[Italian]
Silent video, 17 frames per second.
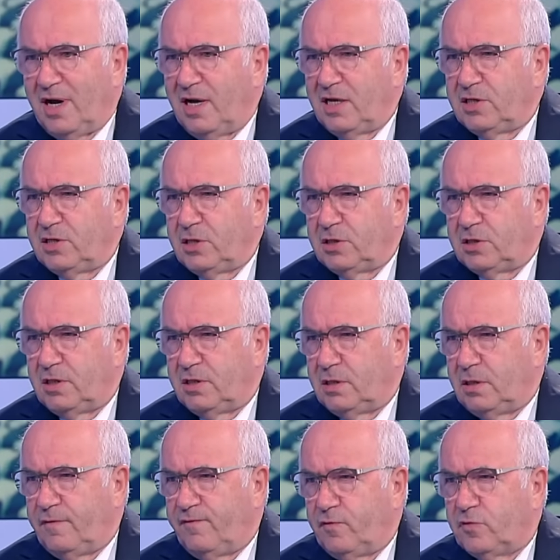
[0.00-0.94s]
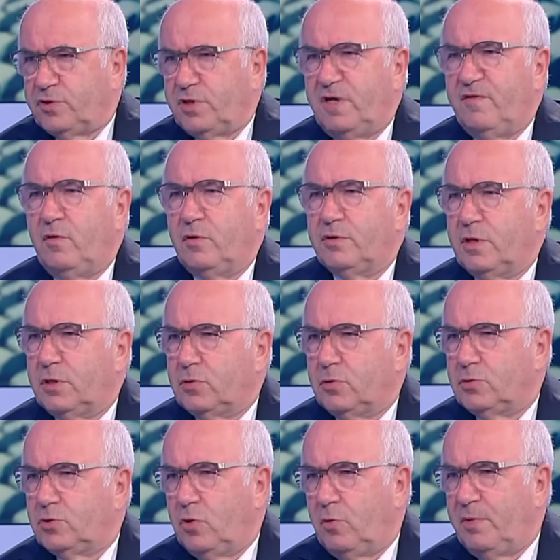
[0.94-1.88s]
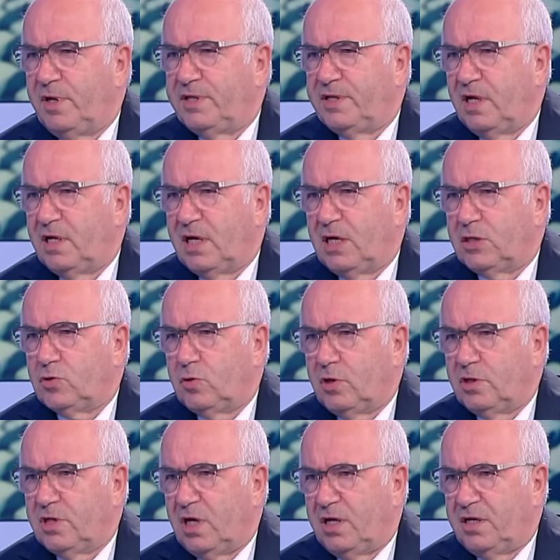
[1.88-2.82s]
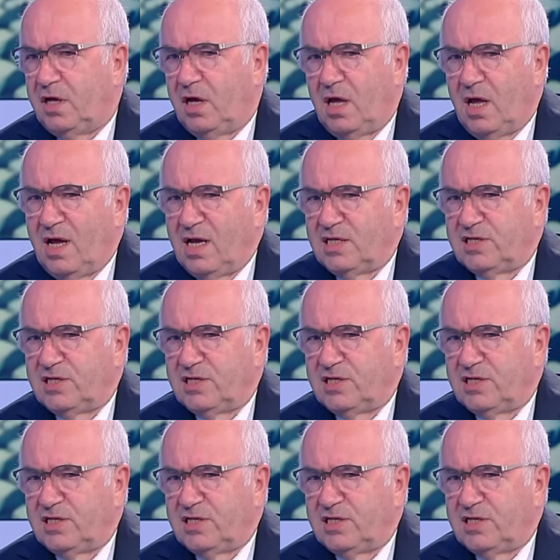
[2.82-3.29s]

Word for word: l'analisi, se fosse rivolta esclusivamente al caso Catania,